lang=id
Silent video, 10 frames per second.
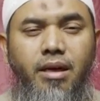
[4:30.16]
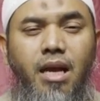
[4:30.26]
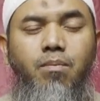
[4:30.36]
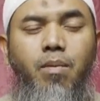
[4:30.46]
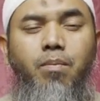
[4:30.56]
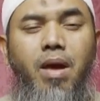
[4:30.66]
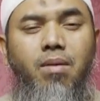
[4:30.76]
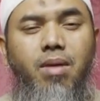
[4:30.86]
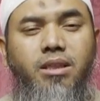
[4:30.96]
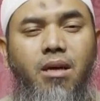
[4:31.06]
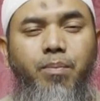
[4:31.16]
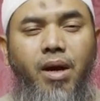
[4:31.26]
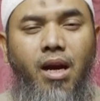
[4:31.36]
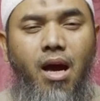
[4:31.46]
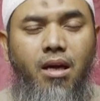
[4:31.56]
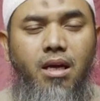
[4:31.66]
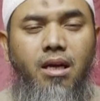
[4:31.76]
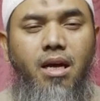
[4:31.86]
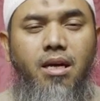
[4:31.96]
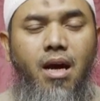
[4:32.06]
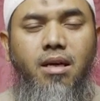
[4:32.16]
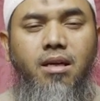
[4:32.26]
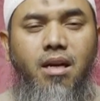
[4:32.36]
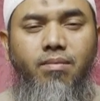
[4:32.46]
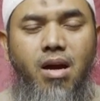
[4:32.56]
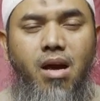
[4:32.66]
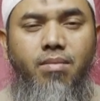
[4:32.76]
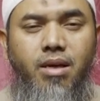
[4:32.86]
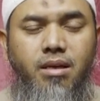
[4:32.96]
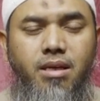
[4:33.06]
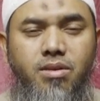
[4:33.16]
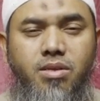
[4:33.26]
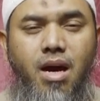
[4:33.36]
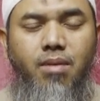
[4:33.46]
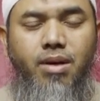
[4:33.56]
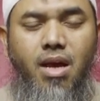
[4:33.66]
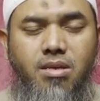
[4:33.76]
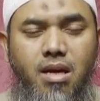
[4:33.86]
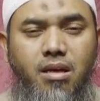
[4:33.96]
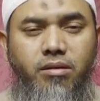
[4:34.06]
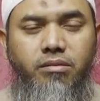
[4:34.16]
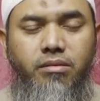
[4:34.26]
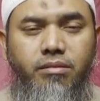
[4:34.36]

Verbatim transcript: dan berbagai macam perkara akidah yang ada dalam agama ini yang sangat mendasar